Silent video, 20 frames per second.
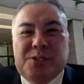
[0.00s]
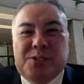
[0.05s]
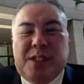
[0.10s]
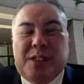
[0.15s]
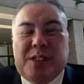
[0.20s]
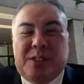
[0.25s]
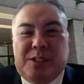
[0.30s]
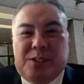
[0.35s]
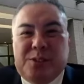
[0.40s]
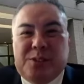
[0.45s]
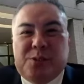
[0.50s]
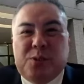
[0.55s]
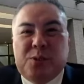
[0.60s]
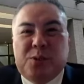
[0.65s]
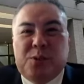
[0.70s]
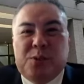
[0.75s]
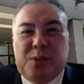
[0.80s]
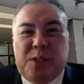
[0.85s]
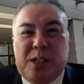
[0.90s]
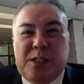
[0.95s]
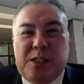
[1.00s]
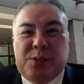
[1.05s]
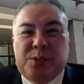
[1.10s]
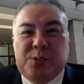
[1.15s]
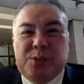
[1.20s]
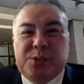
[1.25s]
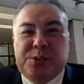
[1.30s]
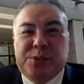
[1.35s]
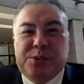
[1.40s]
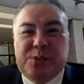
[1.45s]
うなんですよ。ところが、
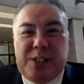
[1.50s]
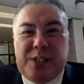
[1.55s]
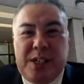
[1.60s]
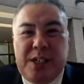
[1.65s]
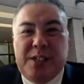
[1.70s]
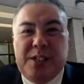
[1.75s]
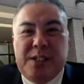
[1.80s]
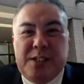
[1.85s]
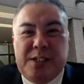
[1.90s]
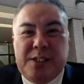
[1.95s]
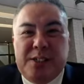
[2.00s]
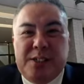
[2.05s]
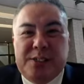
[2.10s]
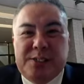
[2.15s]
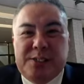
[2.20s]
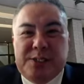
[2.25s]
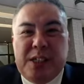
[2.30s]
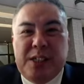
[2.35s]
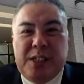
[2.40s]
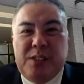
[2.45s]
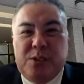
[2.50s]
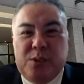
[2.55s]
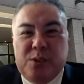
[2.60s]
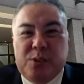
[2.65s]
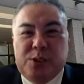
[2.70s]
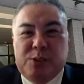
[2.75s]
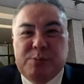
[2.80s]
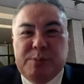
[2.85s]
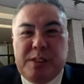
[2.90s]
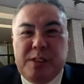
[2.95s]
一つのね、うん、才
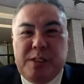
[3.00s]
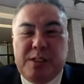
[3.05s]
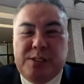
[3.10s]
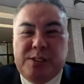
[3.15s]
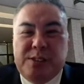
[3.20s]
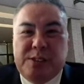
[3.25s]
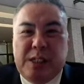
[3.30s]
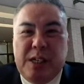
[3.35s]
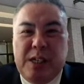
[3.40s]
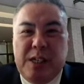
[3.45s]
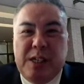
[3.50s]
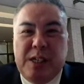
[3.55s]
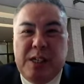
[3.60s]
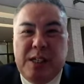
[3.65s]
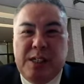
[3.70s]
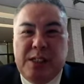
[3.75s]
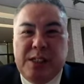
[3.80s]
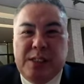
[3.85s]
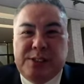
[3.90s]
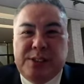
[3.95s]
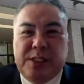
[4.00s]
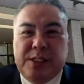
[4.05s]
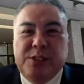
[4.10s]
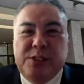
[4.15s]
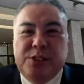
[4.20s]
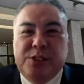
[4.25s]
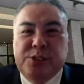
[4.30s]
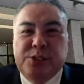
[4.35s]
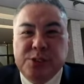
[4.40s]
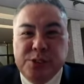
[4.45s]
能、つまり、えー、
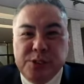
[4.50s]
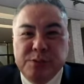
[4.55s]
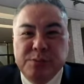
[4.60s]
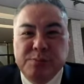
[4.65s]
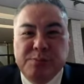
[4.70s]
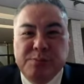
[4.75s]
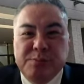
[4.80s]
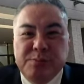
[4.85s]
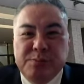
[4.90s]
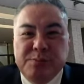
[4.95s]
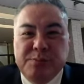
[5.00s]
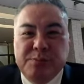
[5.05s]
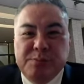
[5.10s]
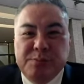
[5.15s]
戦術、はい